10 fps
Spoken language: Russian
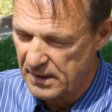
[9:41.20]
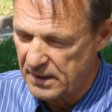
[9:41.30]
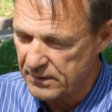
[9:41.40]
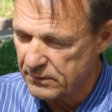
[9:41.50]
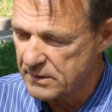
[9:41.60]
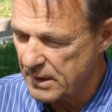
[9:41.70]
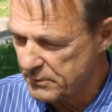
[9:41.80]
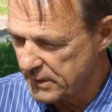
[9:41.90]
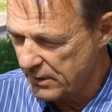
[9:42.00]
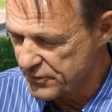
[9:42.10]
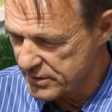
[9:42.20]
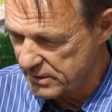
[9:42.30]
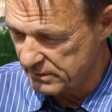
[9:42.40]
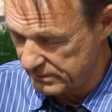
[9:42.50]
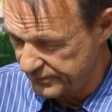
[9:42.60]
И вот там меня
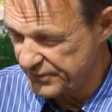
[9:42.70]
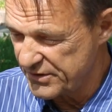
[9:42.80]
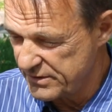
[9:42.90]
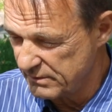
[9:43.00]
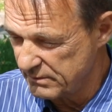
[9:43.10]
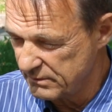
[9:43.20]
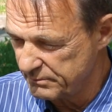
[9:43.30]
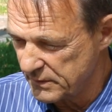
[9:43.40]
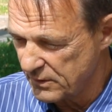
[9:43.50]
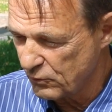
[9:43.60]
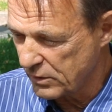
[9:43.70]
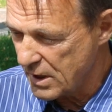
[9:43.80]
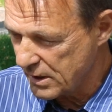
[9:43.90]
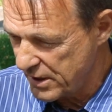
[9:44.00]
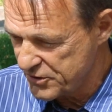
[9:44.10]
уже э, на
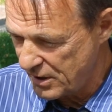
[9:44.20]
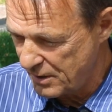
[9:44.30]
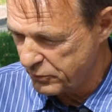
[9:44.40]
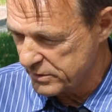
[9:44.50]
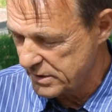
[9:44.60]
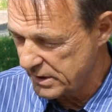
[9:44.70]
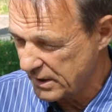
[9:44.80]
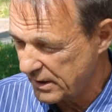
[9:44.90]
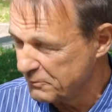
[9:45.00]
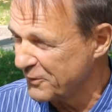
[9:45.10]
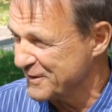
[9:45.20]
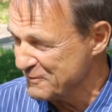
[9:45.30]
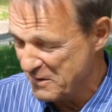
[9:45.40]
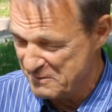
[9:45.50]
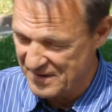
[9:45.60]
руках качали после игры,
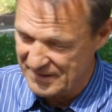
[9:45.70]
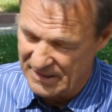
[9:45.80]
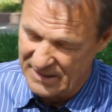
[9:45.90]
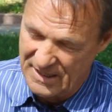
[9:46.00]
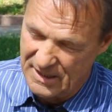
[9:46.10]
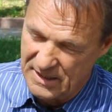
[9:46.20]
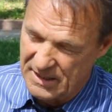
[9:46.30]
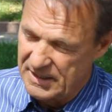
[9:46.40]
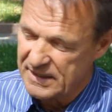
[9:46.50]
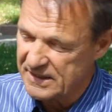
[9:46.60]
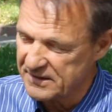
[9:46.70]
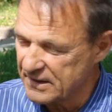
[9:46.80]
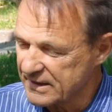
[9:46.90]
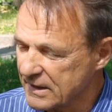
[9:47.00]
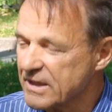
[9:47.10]
после победы.
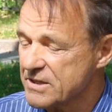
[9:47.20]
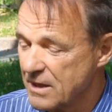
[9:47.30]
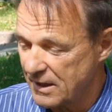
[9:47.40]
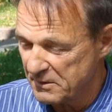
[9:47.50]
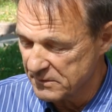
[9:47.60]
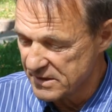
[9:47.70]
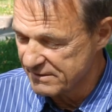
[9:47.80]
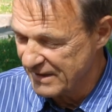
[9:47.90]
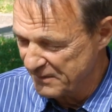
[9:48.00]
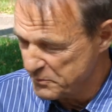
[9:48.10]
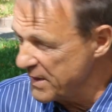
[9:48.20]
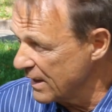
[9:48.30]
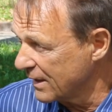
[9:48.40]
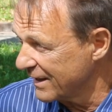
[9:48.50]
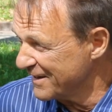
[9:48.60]
И кричали, называли
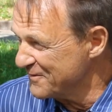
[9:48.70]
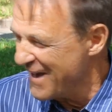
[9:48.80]
Пекой.